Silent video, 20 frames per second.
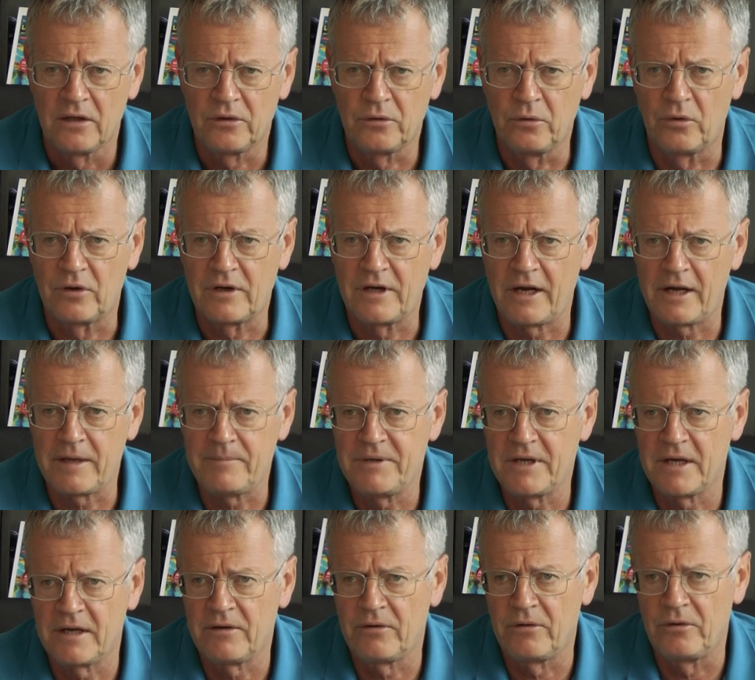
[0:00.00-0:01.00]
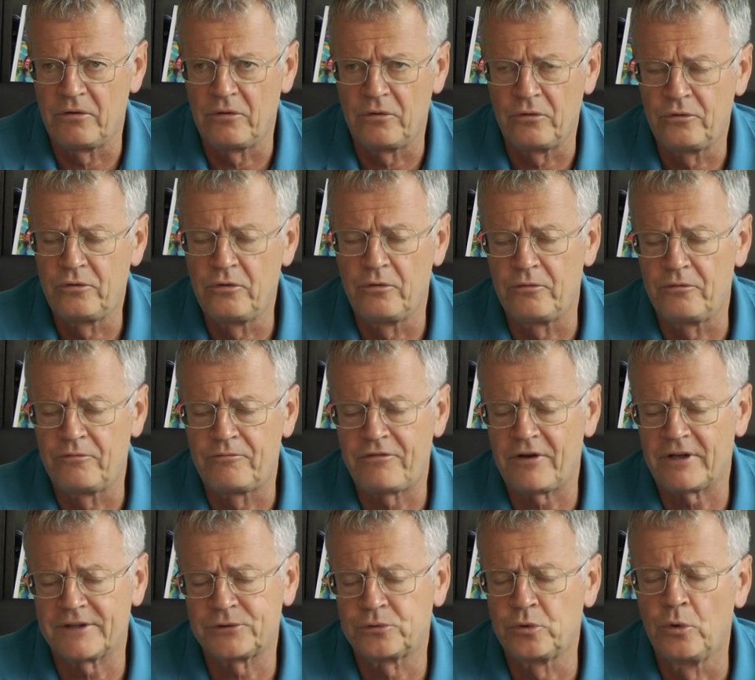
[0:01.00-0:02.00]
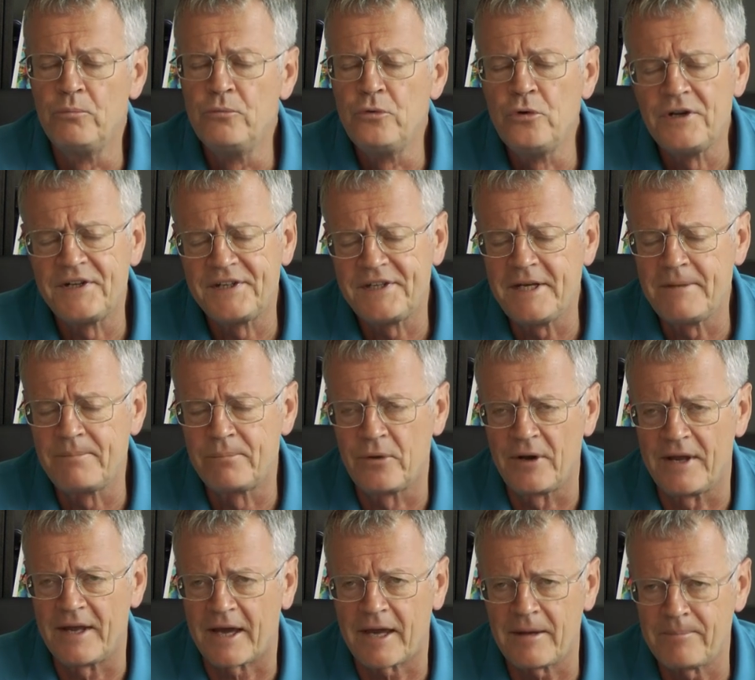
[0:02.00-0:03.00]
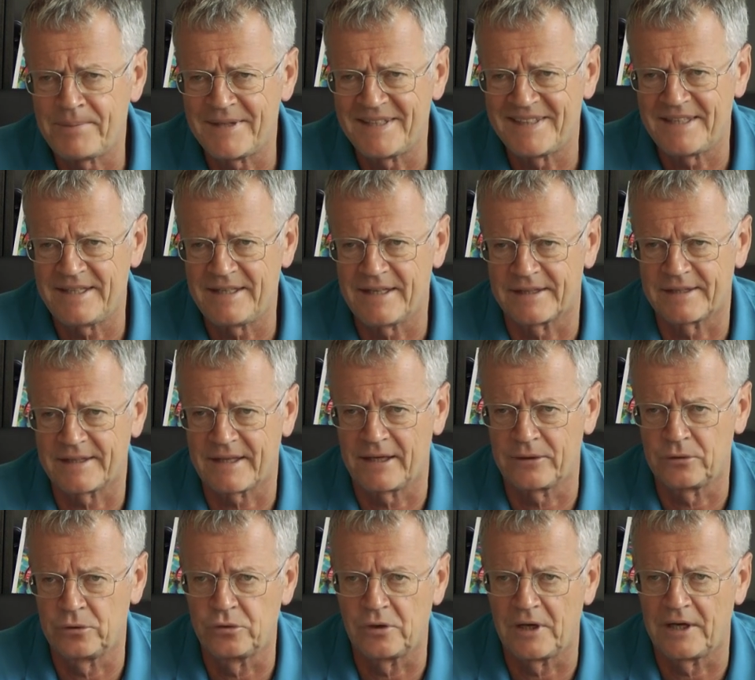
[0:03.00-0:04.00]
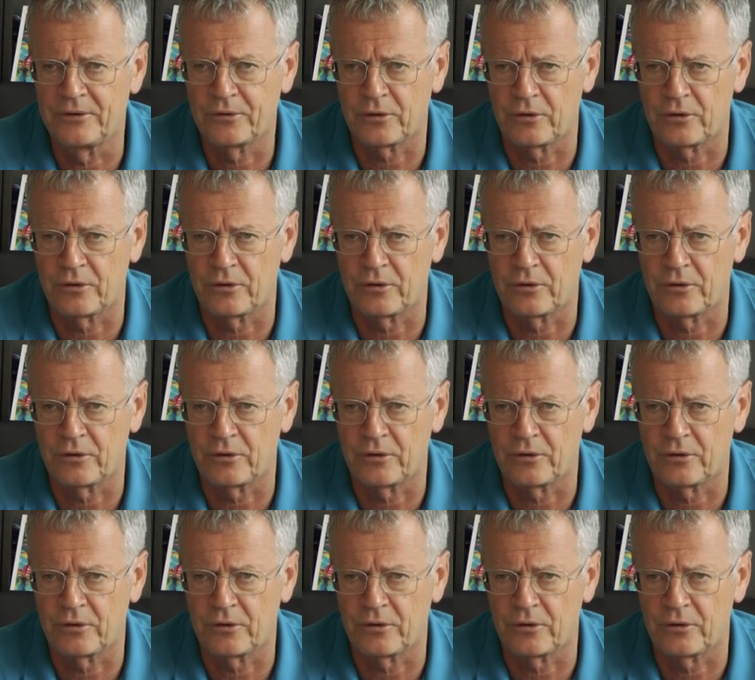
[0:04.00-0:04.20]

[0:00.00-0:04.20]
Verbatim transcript: Donc là, eh bien, euh, face aux multiples et répétées attaques de Donald